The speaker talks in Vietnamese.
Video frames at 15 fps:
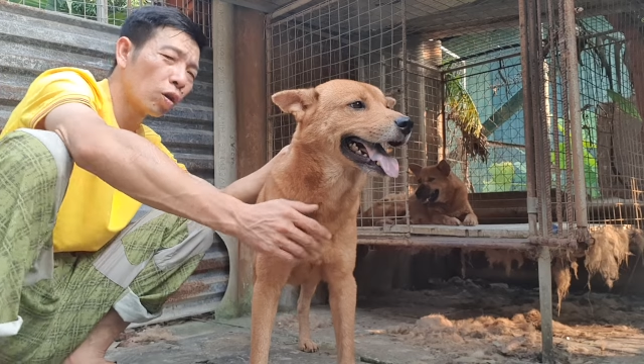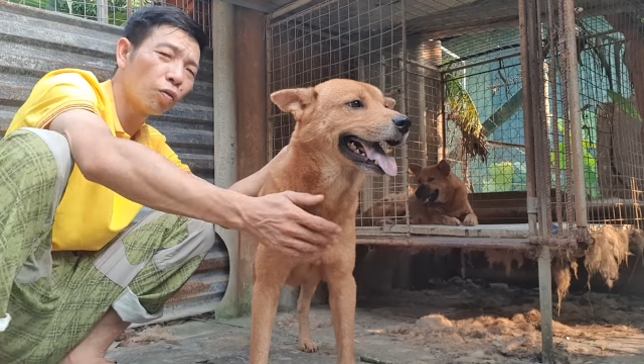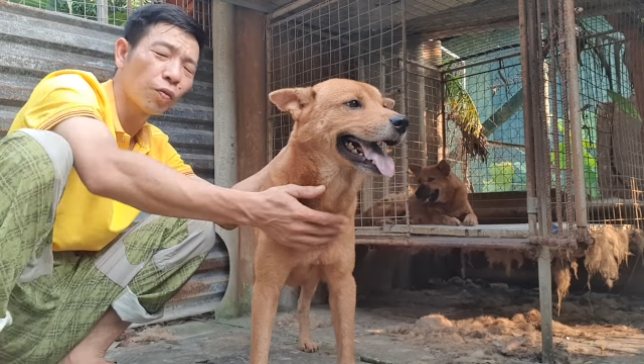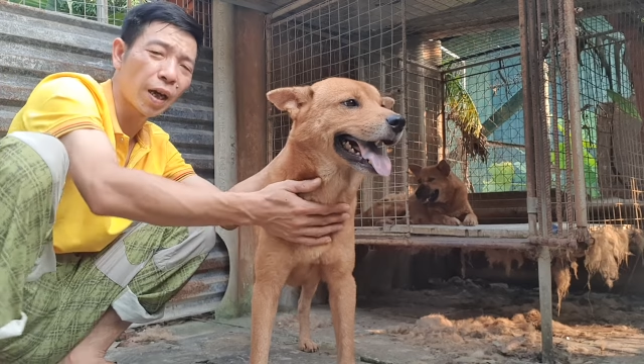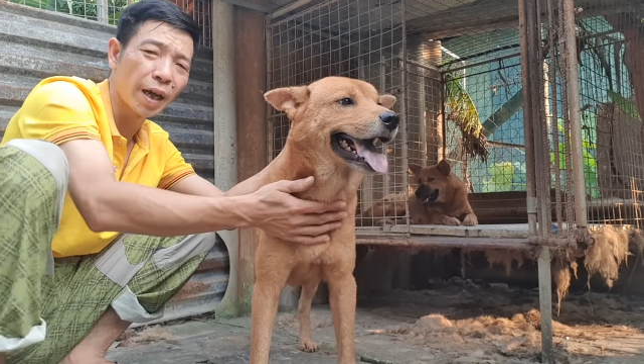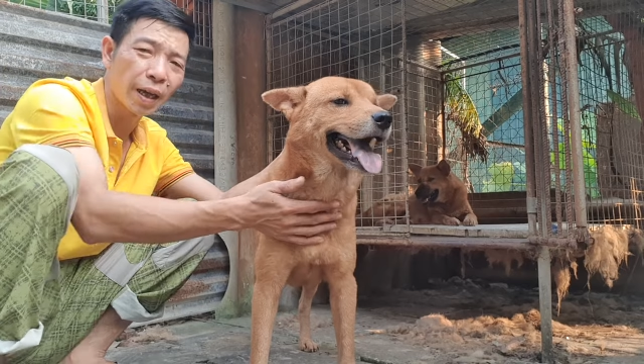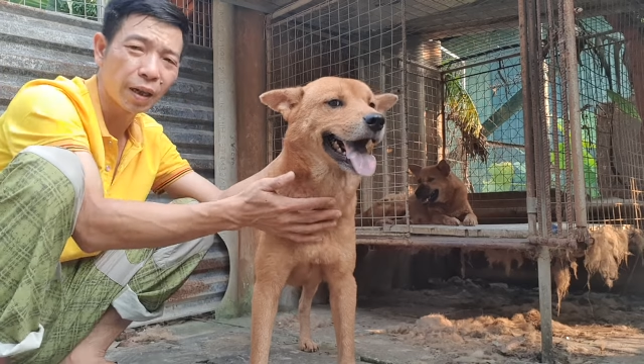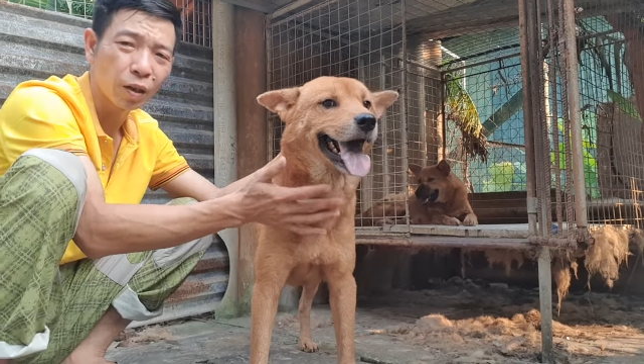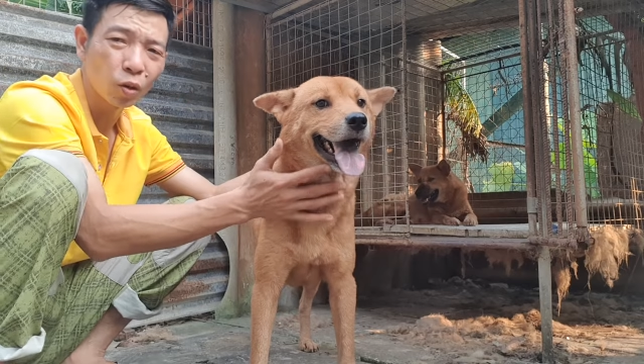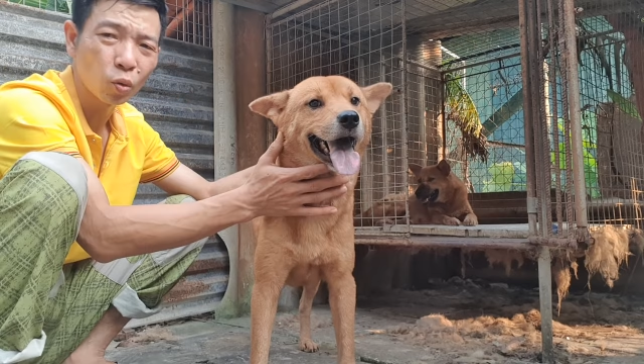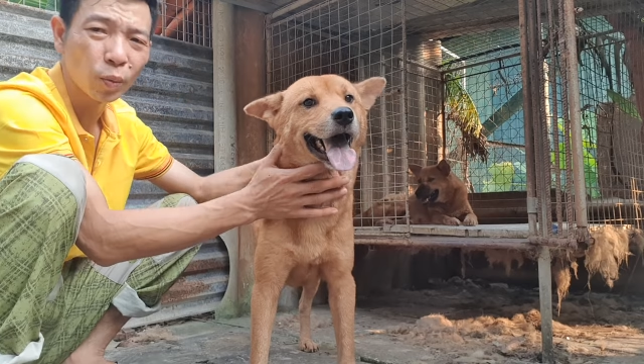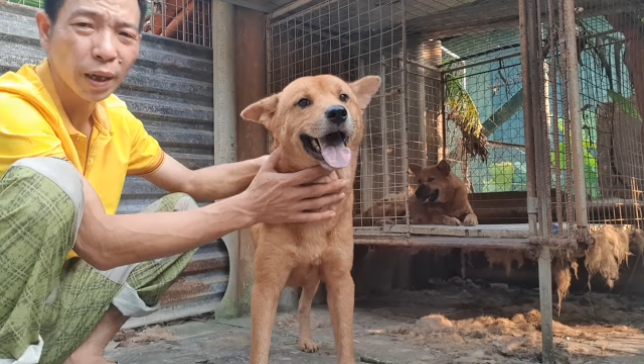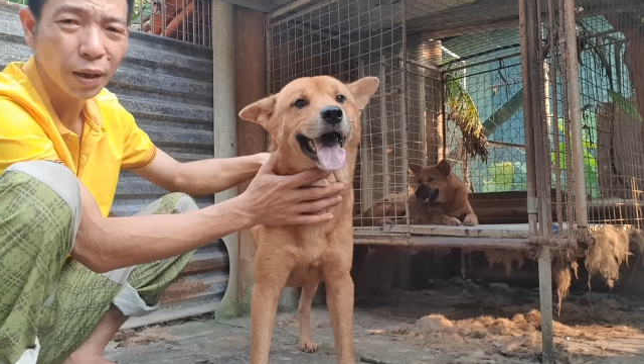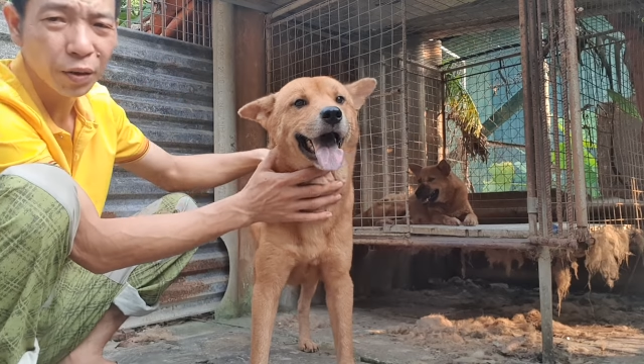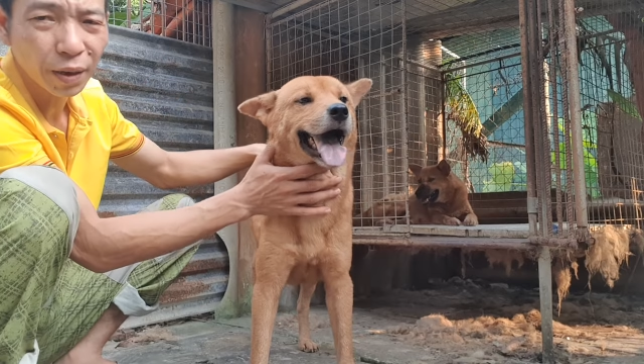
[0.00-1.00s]
nó về là lúc
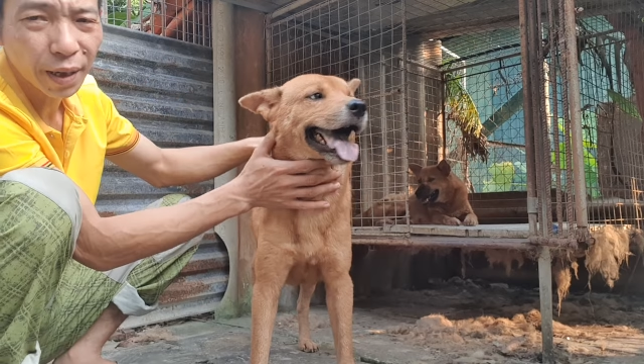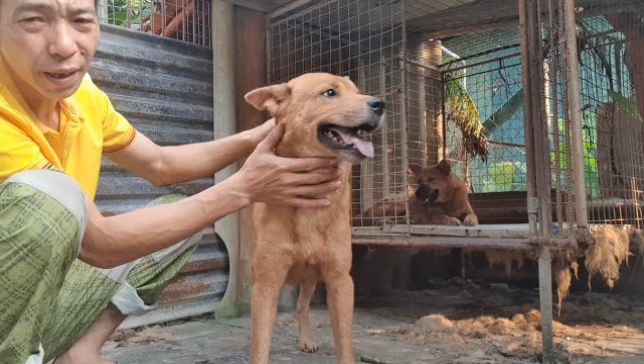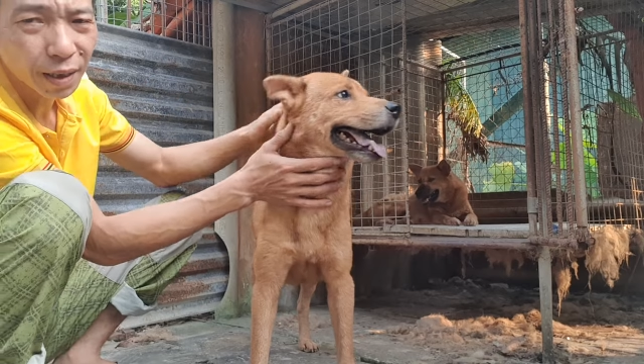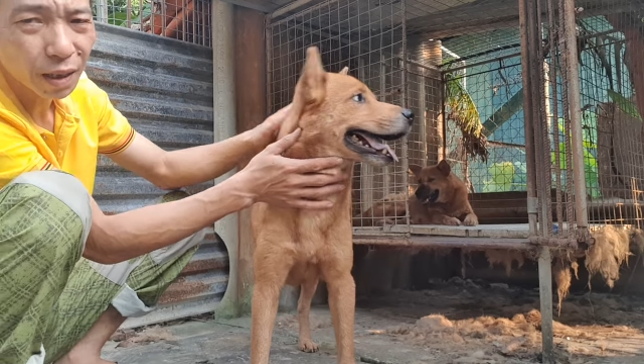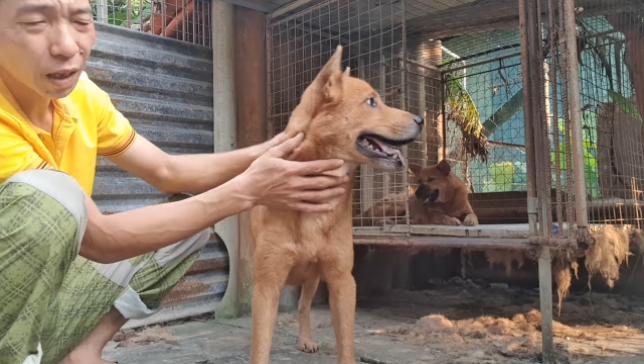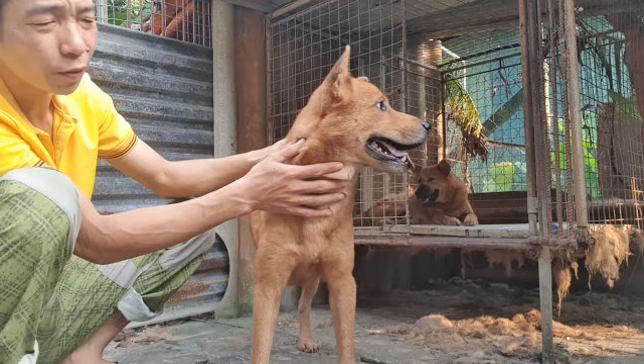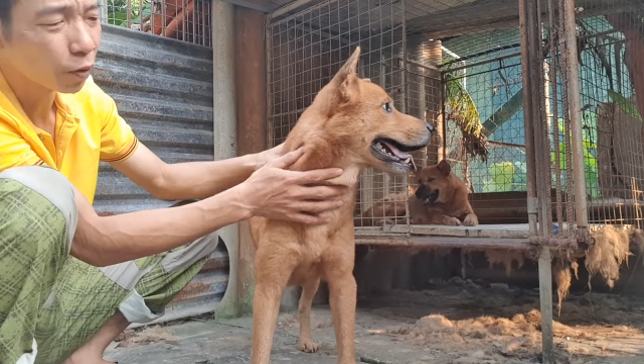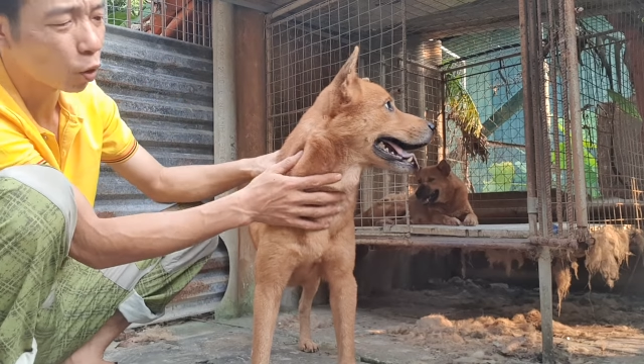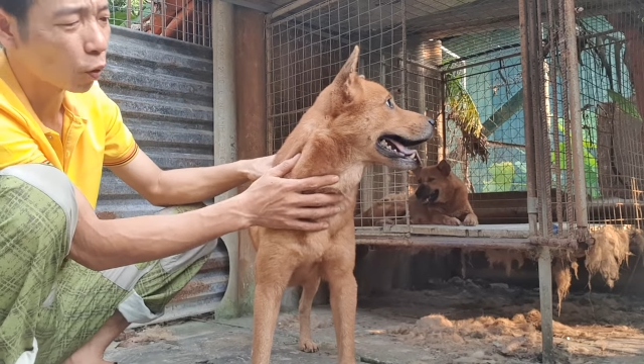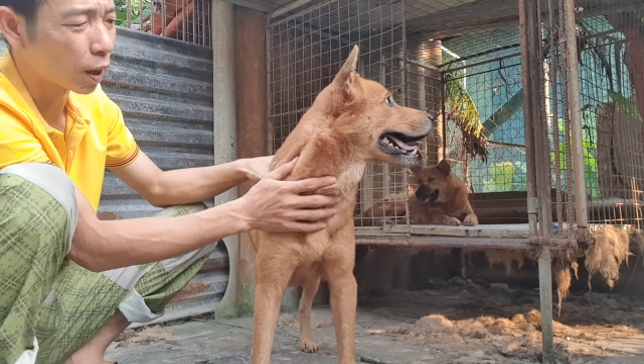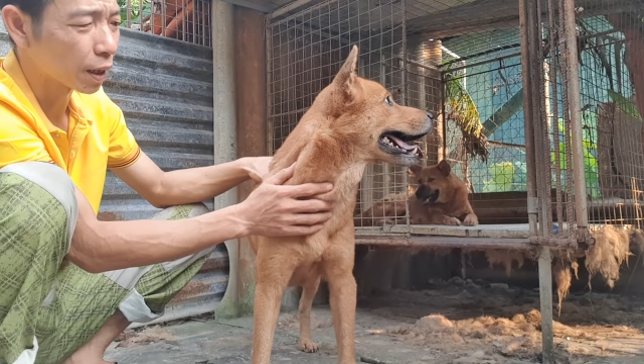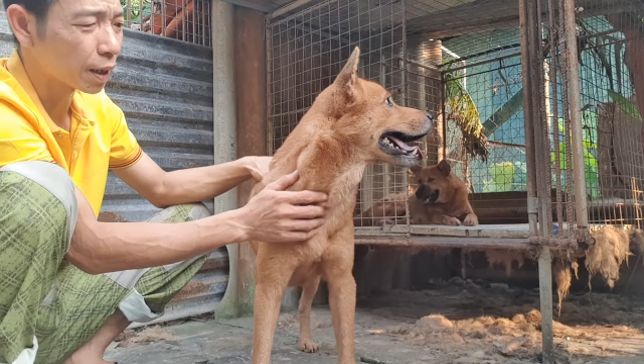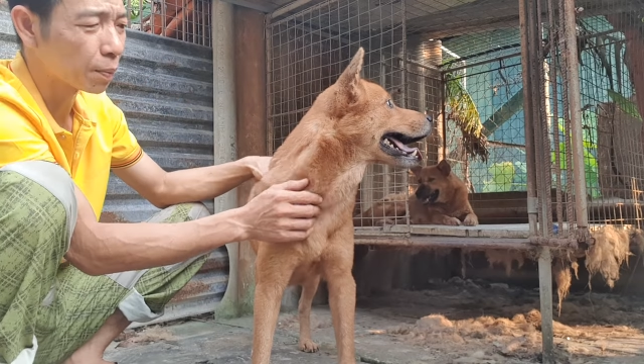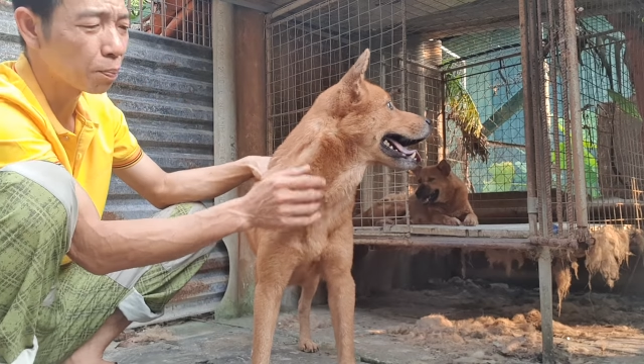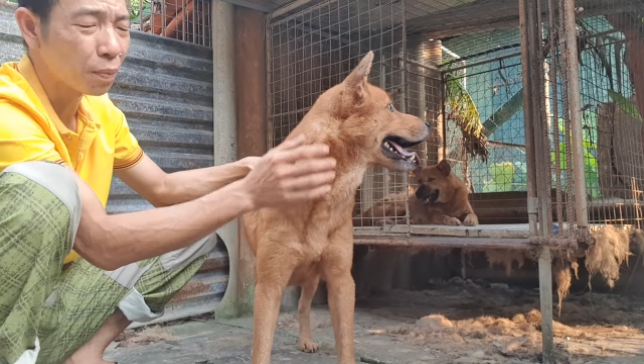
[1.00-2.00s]
đấy nó đã rơi vào
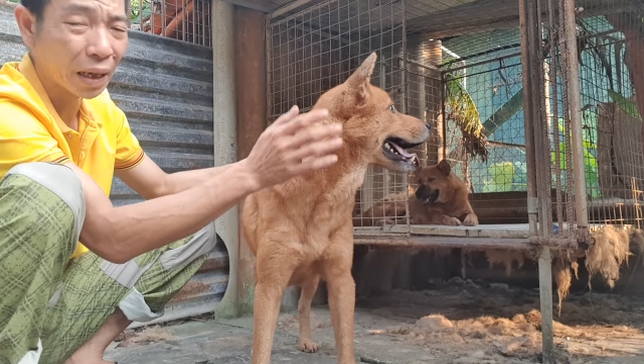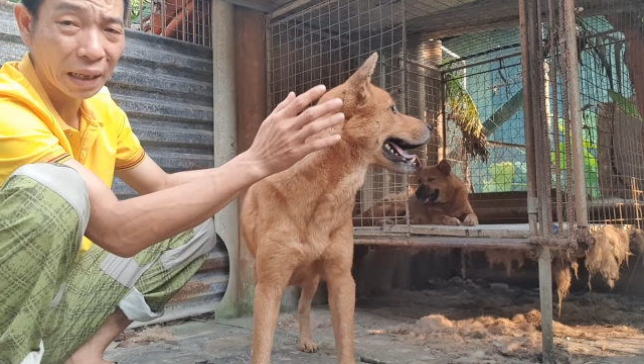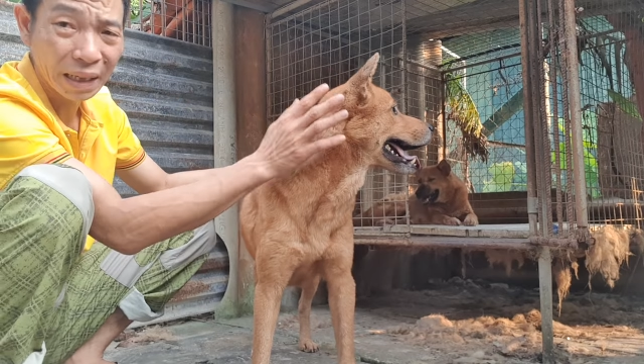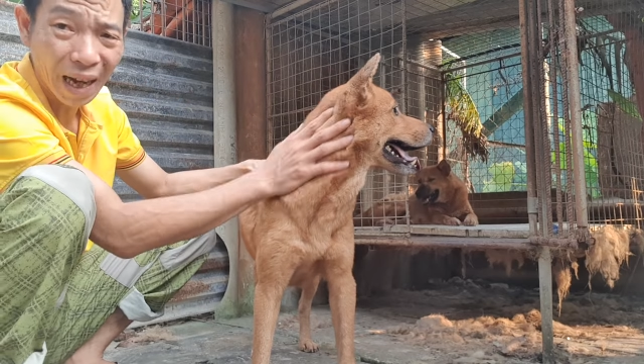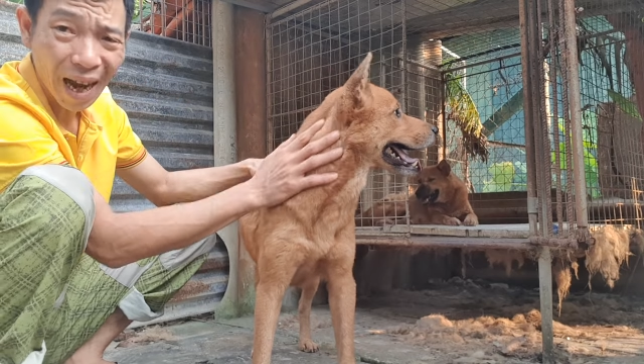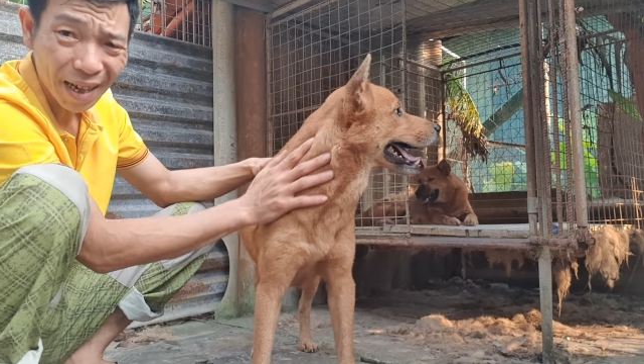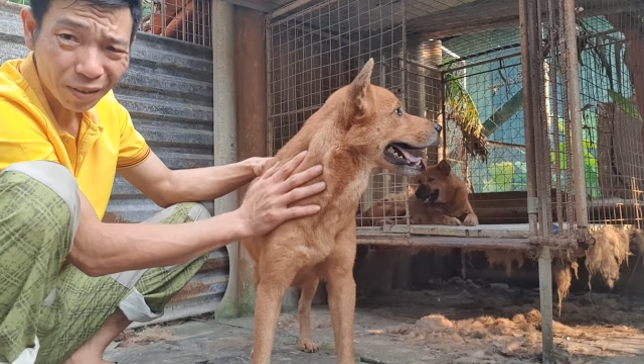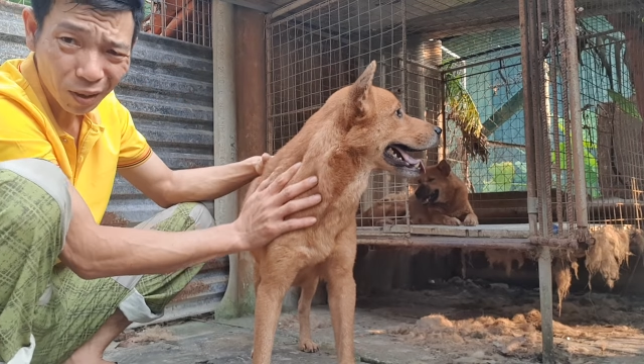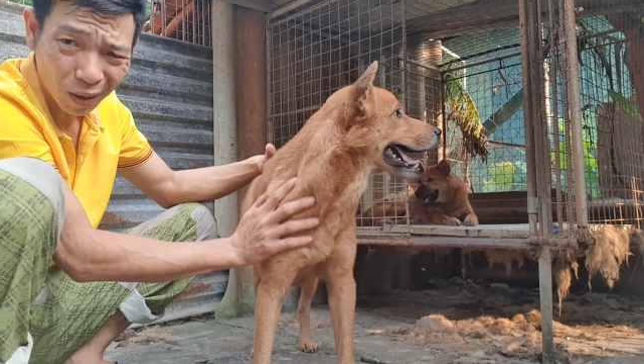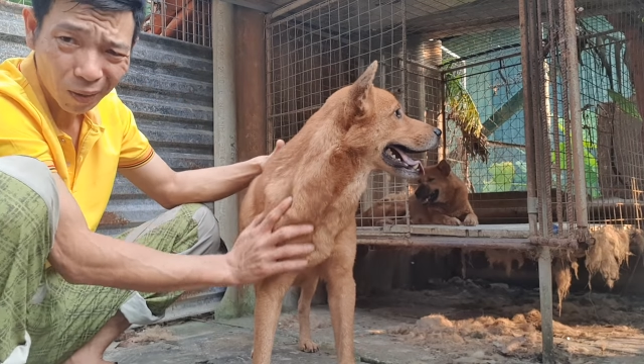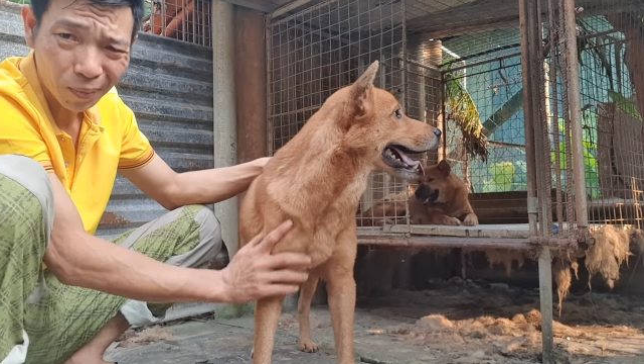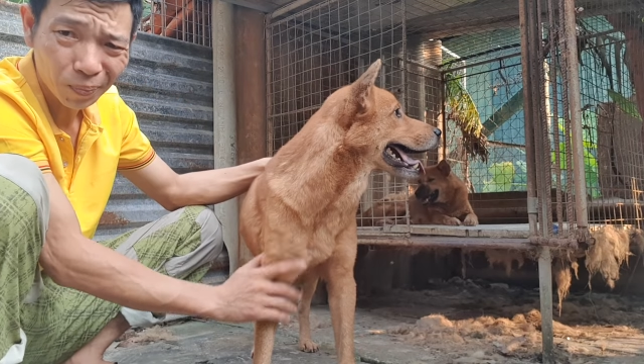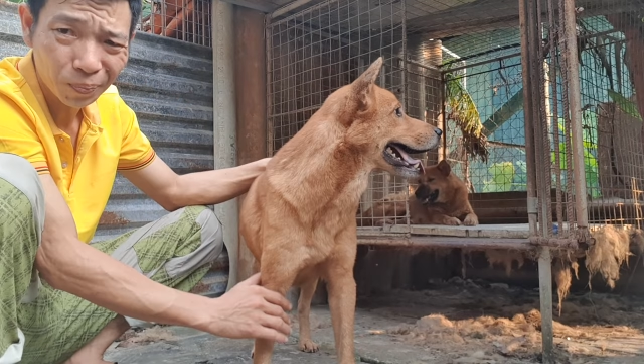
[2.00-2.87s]
khoảng tầm bảy tháng rồi,